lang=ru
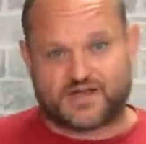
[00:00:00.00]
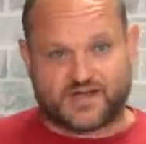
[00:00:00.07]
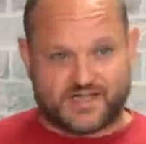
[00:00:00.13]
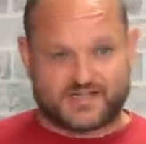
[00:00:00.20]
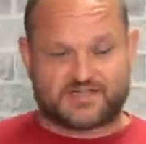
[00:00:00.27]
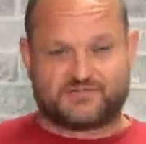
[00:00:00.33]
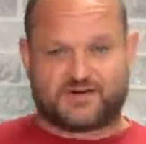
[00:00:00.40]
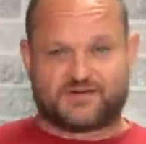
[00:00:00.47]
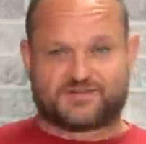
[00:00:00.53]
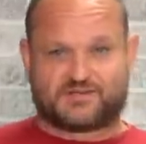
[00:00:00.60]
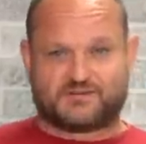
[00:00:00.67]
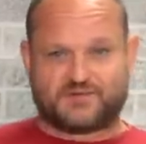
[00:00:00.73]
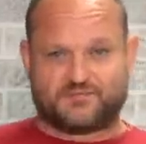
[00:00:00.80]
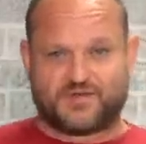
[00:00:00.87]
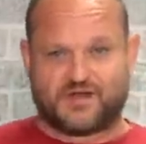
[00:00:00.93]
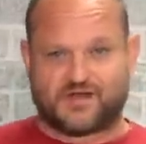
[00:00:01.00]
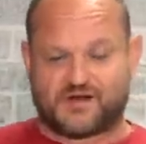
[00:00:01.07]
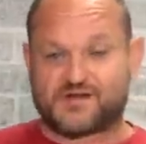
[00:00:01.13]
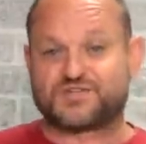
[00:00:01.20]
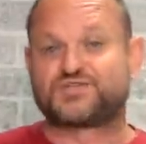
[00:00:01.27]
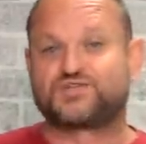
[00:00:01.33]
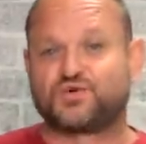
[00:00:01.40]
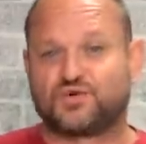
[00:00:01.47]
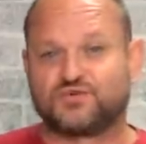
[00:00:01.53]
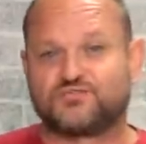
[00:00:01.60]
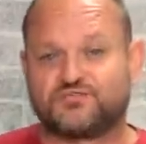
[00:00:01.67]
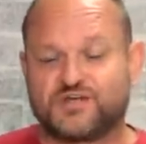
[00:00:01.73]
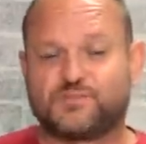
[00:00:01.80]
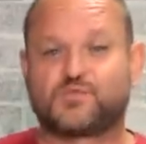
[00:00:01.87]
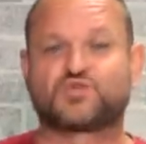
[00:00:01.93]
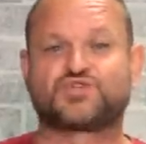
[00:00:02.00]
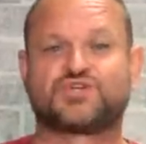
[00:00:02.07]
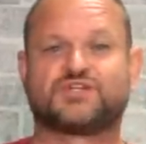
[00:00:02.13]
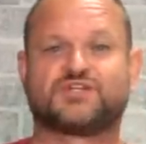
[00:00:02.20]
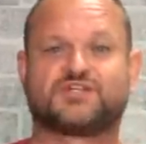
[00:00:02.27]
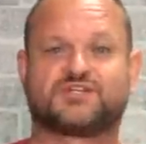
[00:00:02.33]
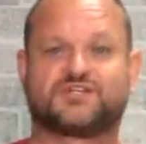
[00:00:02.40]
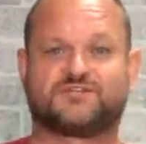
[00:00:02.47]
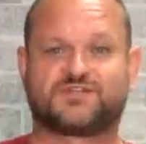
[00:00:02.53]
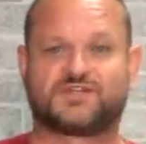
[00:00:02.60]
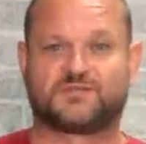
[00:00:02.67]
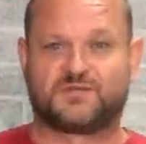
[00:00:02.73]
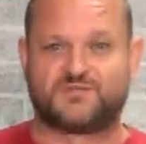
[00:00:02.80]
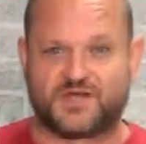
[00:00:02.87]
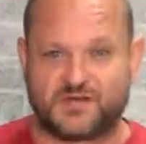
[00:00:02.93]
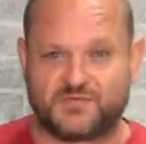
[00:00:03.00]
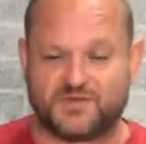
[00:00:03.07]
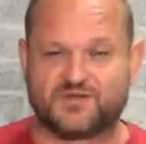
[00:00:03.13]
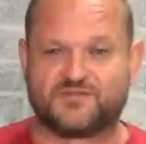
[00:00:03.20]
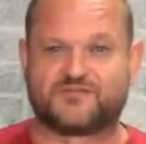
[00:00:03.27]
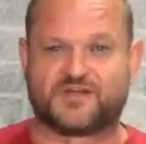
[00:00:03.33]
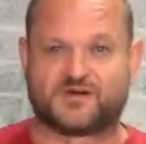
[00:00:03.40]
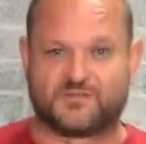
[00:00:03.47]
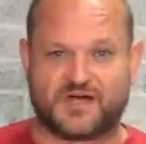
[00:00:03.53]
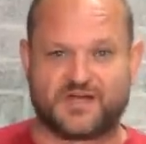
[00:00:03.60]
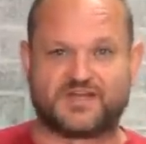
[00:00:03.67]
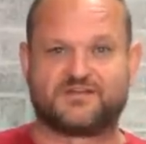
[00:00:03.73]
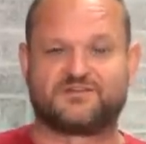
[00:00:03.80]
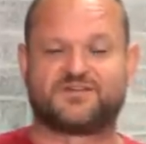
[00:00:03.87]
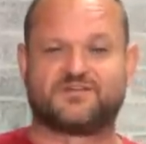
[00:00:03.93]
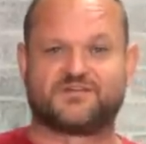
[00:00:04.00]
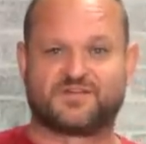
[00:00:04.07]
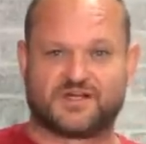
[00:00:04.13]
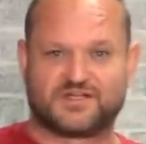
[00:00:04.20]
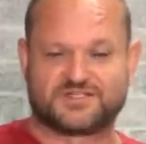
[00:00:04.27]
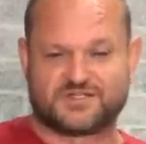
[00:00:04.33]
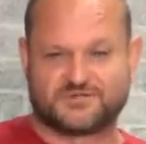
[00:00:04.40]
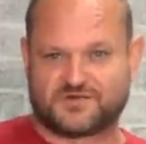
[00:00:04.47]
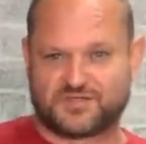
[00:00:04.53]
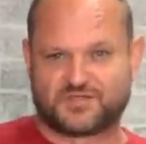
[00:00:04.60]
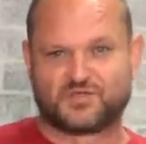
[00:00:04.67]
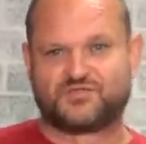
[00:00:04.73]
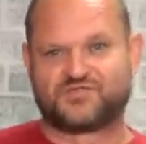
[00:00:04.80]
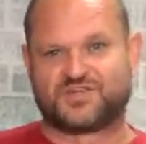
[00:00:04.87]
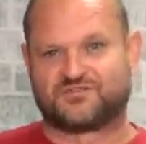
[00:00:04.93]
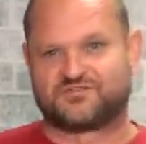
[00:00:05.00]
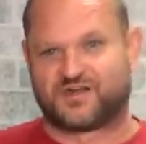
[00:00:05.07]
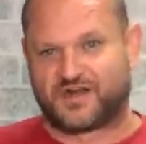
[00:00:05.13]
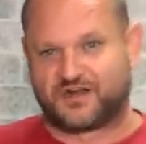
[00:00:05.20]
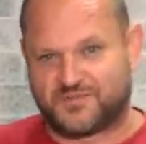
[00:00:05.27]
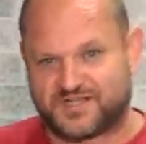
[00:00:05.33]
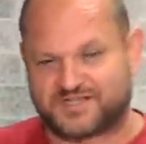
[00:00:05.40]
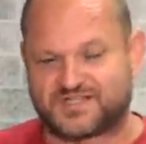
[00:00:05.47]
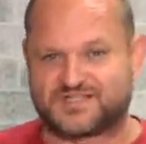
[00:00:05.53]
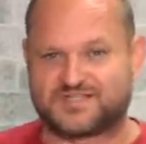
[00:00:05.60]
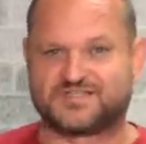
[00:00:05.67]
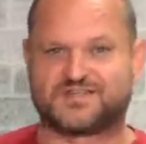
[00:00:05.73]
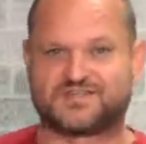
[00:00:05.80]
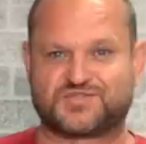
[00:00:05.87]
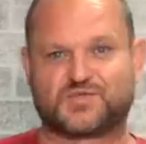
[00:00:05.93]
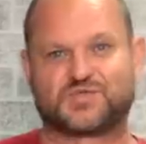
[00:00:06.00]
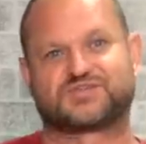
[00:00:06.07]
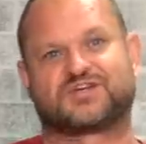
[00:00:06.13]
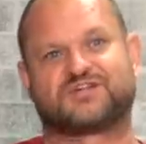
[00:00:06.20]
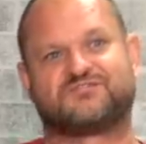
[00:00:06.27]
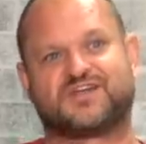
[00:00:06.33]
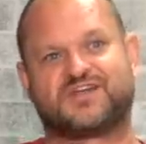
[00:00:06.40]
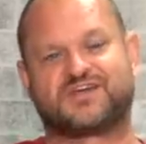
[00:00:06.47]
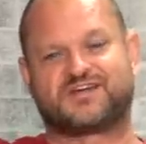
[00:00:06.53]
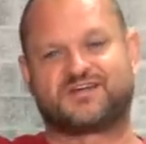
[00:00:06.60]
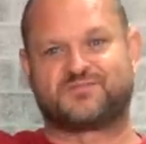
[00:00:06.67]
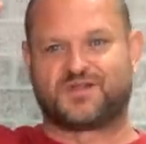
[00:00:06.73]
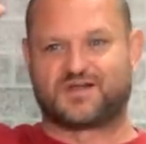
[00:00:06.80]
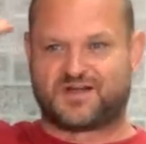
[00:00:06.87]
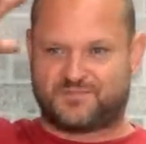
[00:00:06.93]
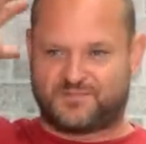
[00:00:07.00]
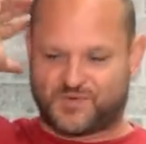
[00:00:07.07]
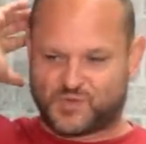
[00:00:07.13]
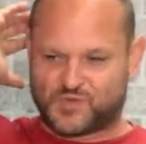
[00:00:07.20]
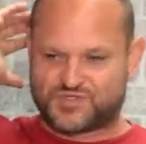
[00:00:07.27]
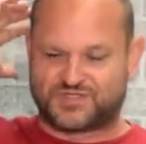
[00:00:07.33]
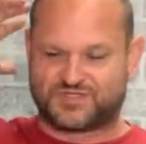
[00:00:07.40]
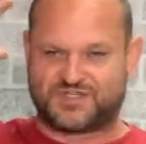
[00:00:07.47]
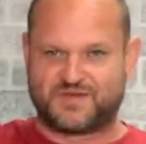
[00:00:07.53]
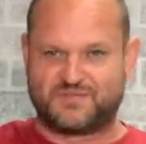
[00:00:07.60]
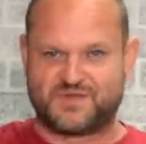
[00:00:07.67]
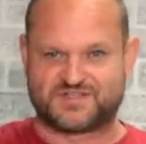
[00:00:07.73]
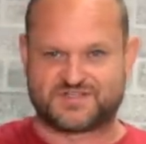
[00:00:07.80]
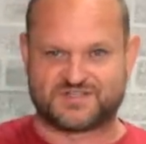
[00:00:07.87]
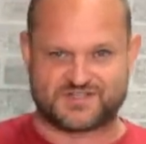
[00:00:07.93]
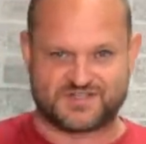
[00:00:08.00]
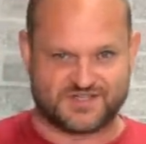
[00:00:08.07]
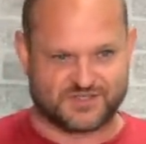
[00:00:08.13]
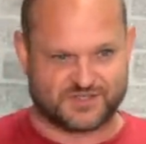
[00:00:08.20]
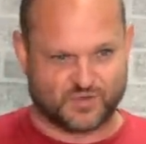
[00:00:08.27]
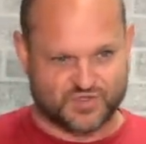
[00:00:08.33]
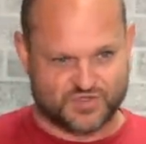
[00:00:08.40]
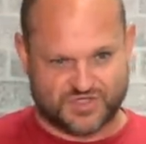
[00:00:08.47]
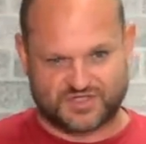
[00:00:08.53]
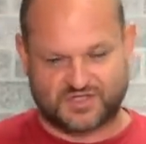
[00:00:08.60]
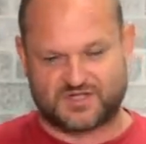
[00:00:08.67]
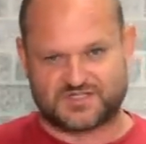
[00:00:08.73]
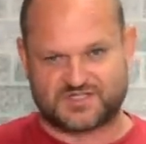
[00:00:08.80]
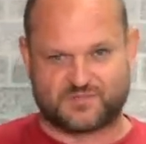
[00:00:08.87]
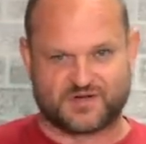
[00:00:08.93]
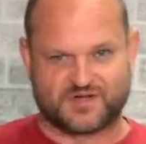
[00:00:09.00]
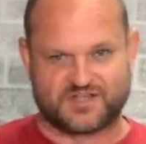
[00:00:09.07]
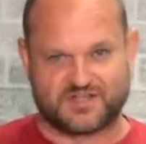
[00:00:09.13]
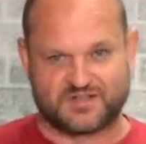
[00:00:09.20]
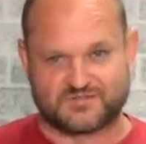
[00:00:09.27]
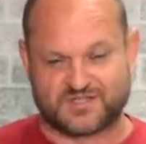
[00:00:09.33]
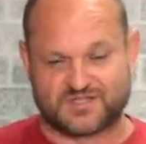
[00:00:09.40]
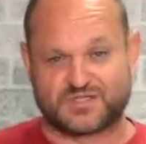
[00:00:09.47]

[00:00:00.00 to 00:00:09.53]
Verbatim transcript: этого автомобиля. Рожден, выпущен этот автомобиль был в Германии в 19 году, в январе месяце, сошел с конвейера, благополучно три месяца где-то он шатался по каким-то